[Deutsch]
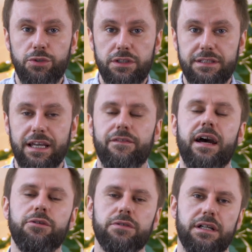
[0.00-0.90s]
durch diese
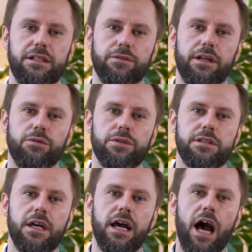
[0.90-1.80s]
Erwartungshaltung an
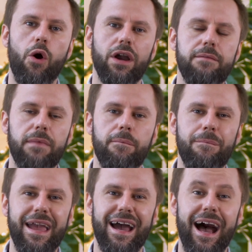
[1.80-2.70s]
uns auch immer
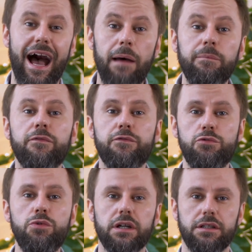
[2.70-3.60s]
mehr
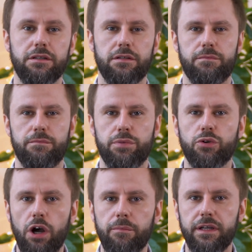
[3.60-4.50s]
Abfuhren
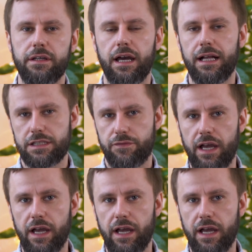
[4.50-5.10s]
bekommen als